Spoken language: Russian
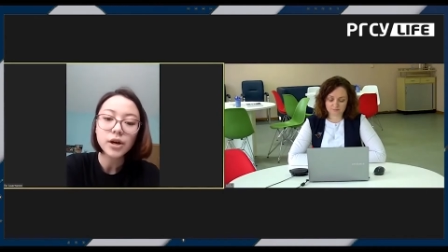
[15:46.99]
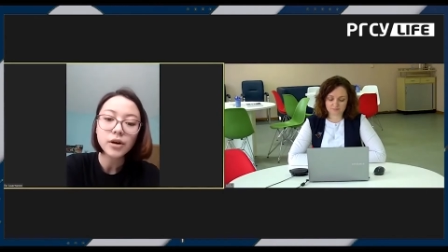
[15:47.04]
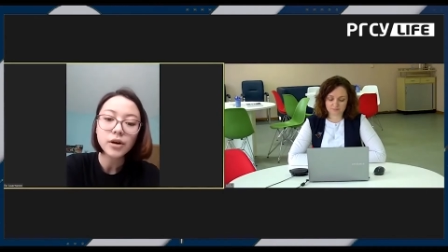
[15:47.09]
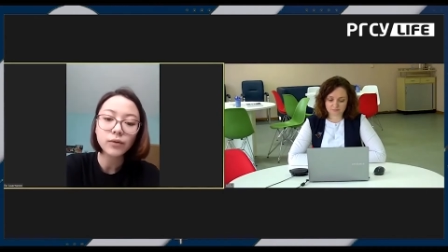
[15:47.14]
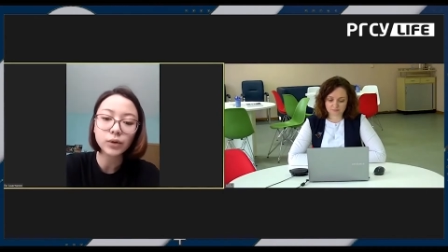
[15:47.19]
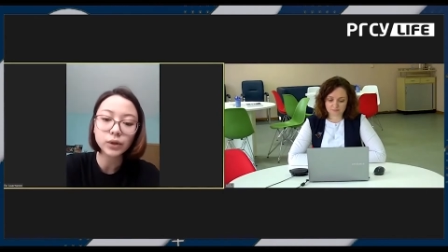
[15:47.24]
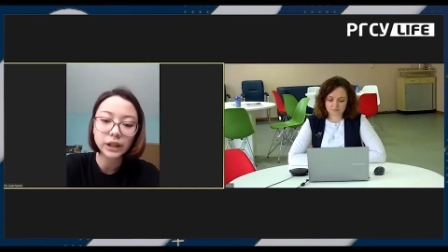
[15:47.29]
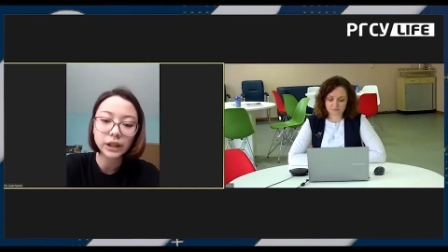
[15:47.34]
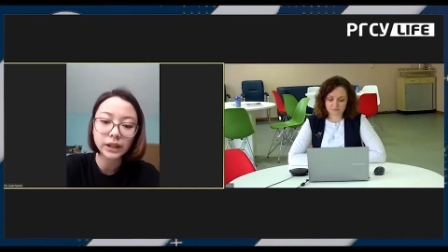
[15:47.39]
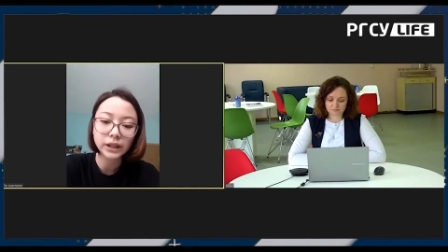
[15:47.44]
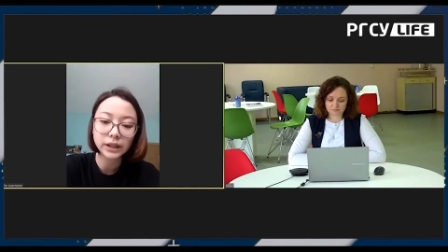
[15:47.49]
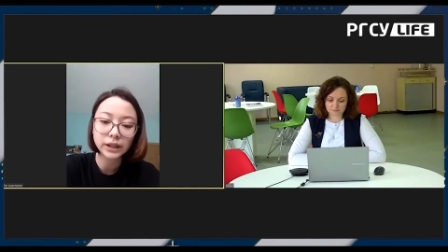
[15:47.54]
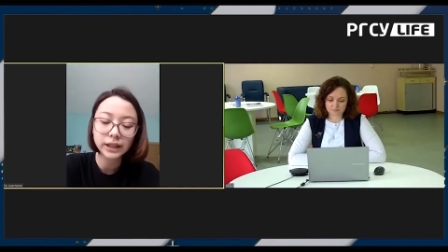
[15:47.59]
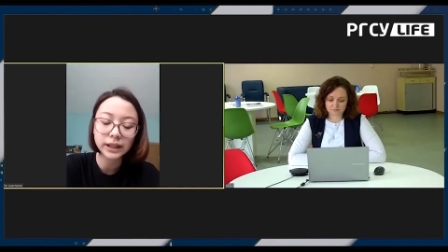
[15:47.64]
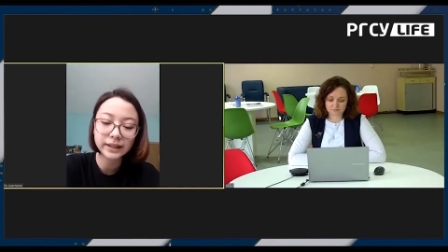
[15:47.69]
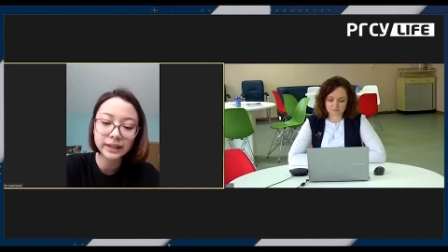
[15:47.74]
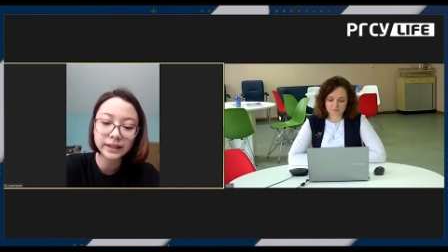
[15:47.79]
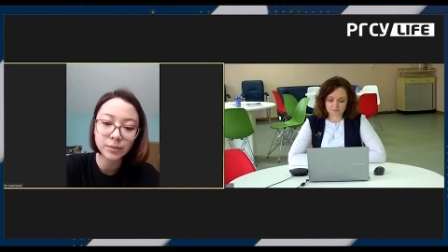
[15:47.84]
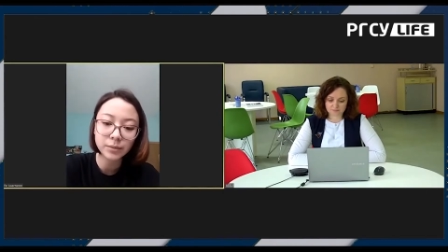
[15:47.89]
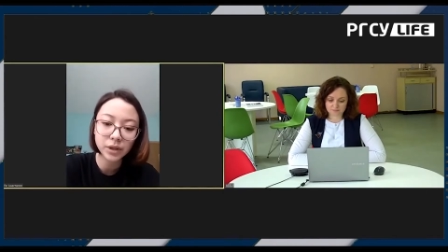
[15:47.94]
Вот, это три
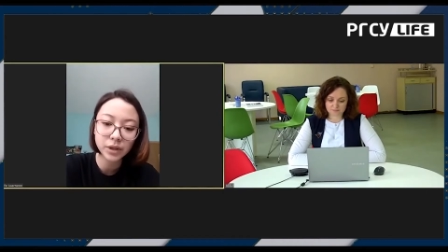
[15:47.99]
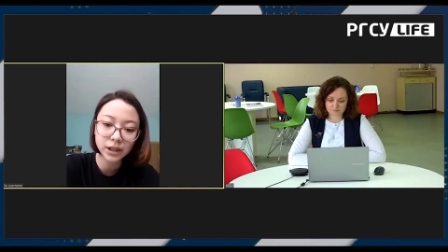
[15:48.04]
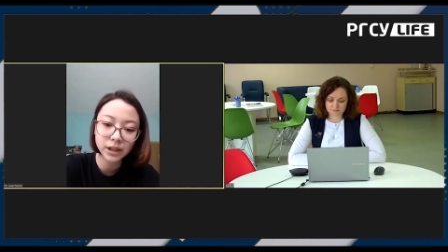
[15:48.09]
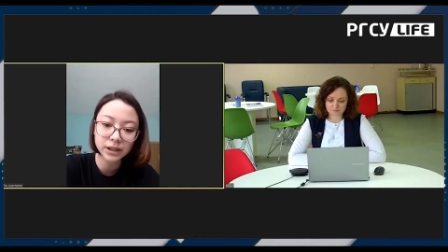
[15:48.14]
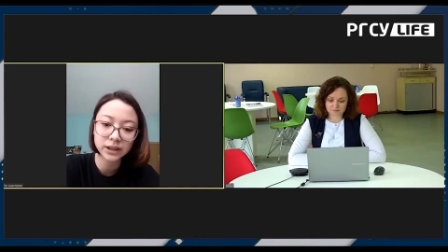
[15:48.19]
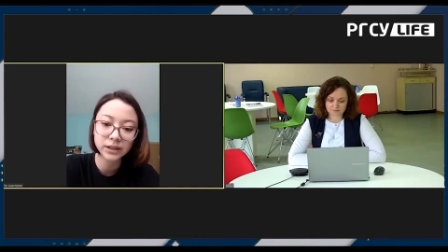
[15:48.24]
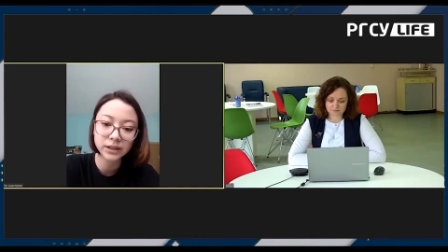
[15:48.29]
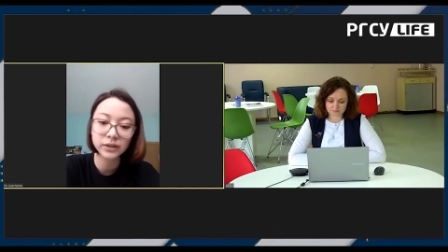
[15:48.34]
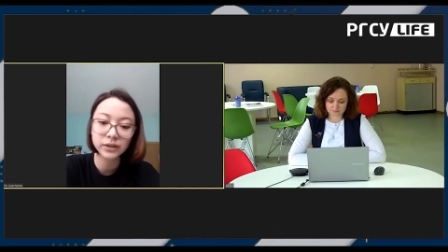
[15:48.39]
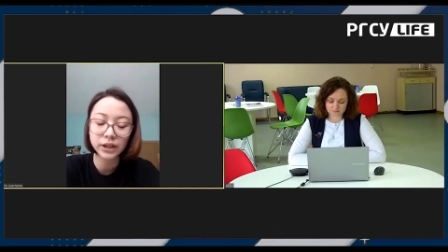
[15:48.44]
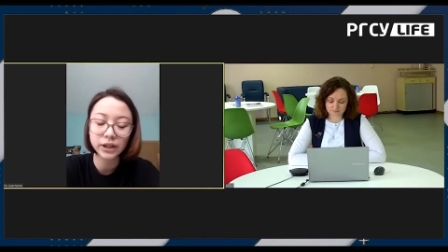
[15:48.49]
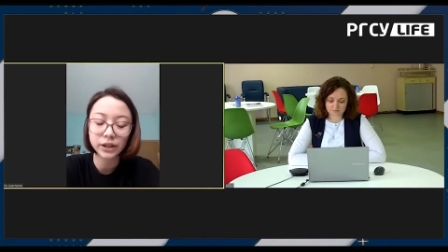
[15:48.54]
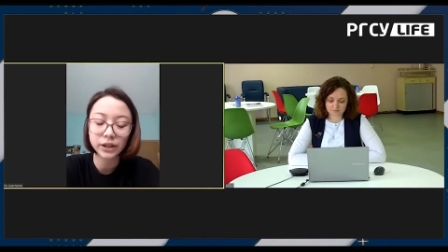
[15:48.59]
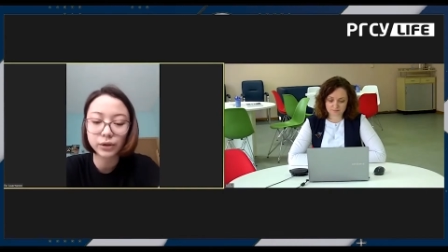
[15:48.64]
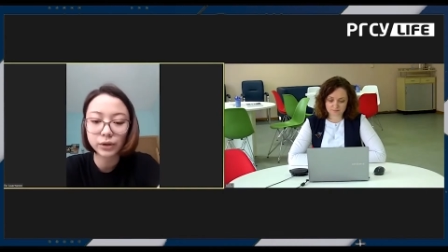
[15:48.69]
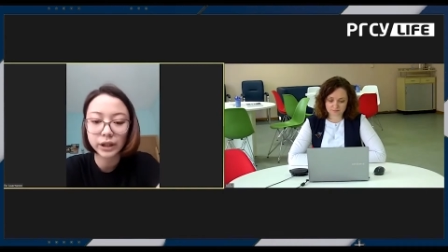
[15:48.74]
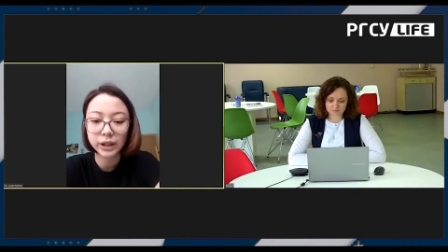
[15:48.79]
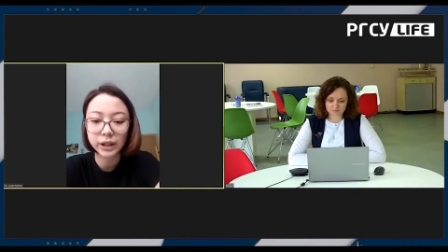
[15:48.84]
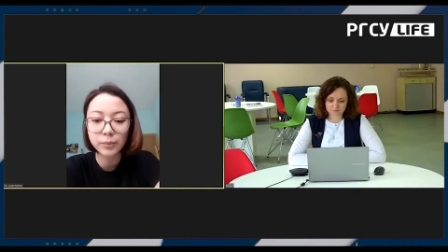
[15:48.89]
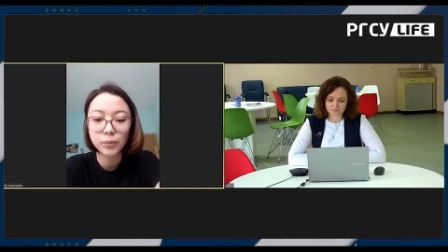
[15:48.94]
самых основных,
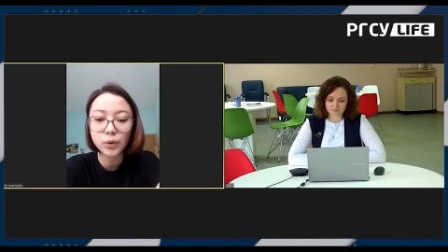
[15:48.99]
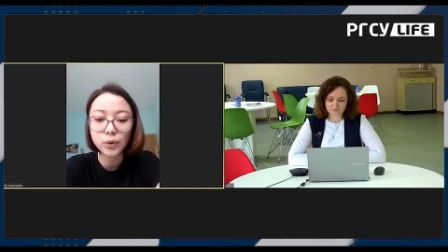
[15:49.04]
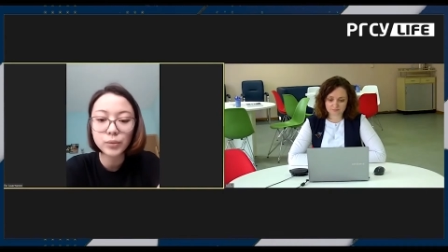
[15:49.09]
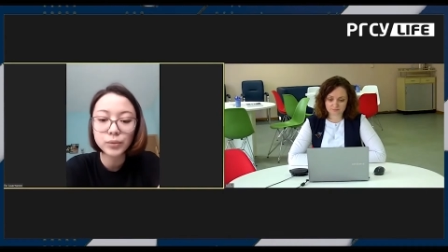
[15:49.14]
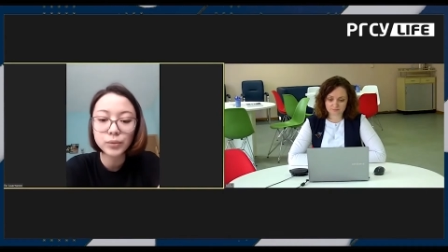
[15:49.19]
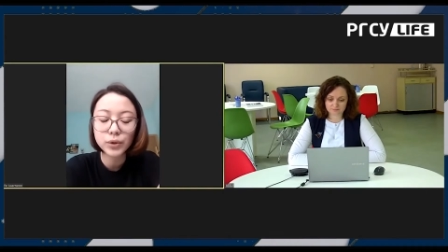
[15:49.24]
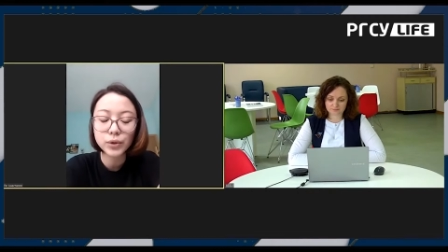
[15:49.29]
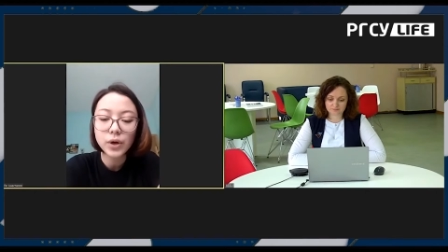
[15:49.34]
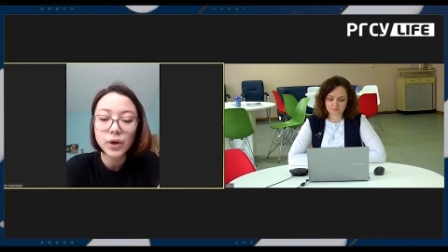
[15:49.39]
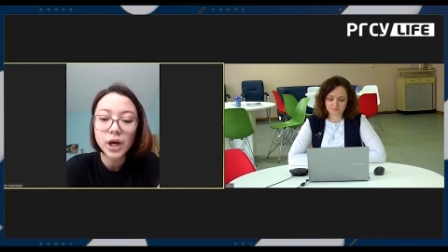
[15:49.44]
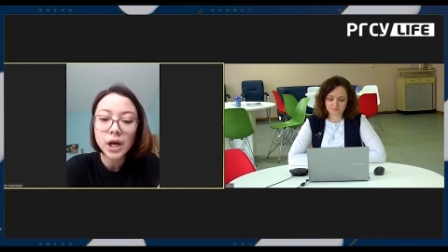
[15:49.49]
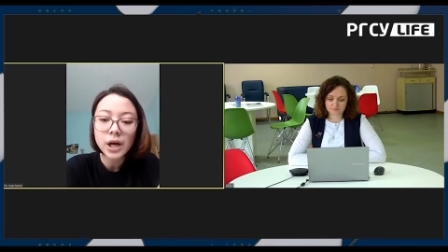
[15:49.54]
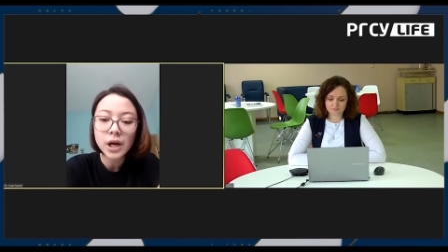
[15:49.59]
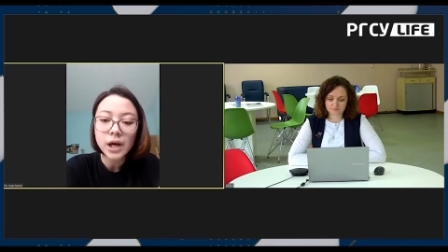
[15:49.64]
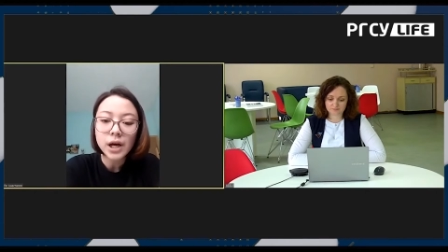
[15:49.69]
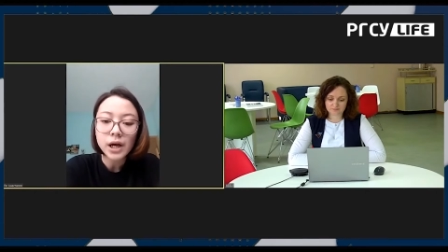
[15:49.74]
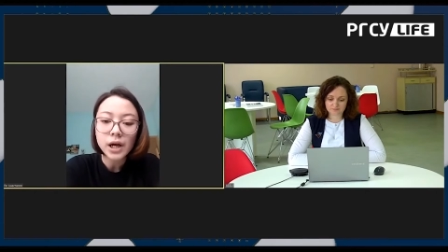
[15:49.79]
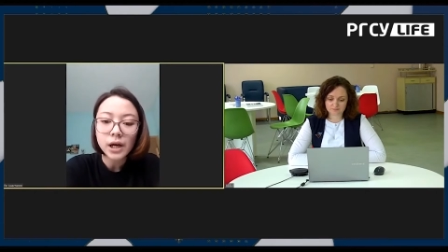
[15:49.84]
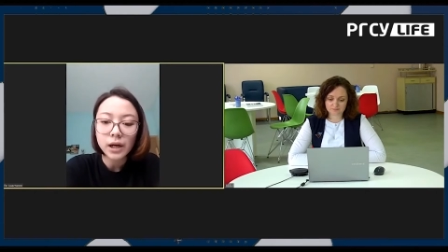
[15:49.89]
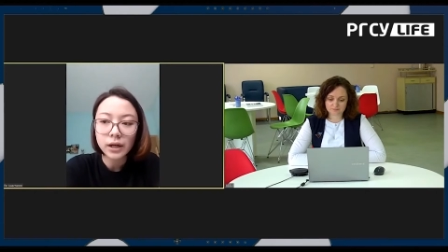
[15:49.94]
которые я помню.
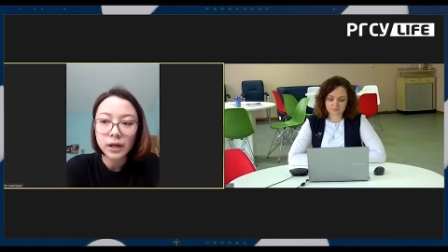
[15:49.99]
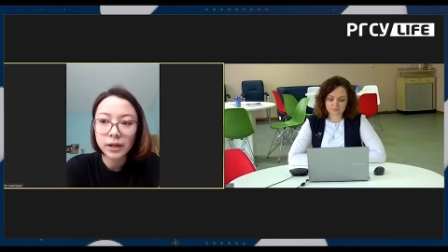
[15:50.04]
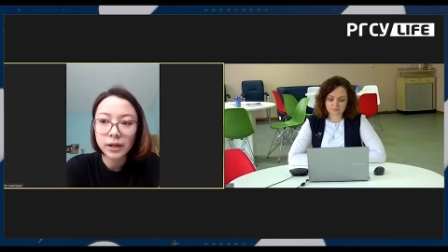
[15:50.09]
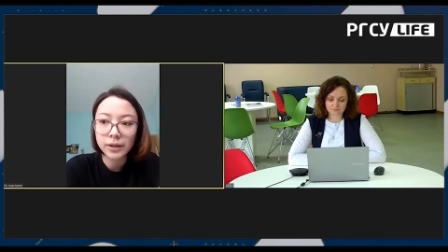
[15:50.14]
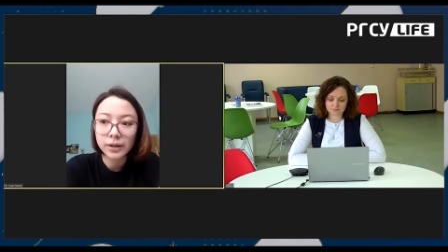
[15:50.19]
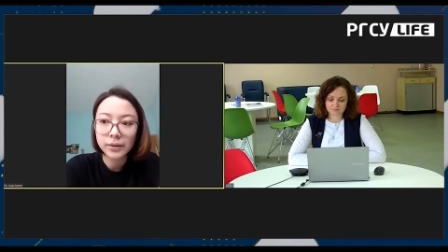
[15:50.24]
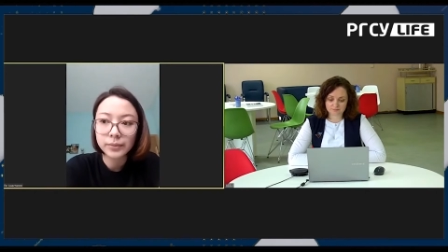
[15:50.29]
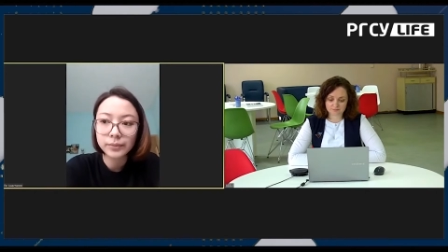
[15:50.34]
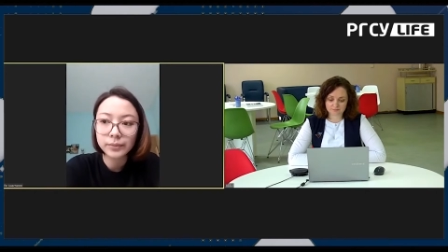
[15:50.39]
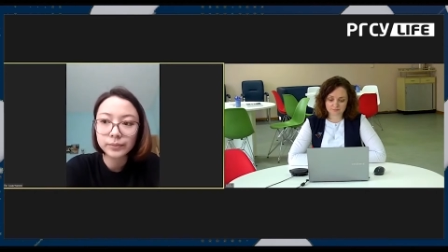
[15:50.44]
Э,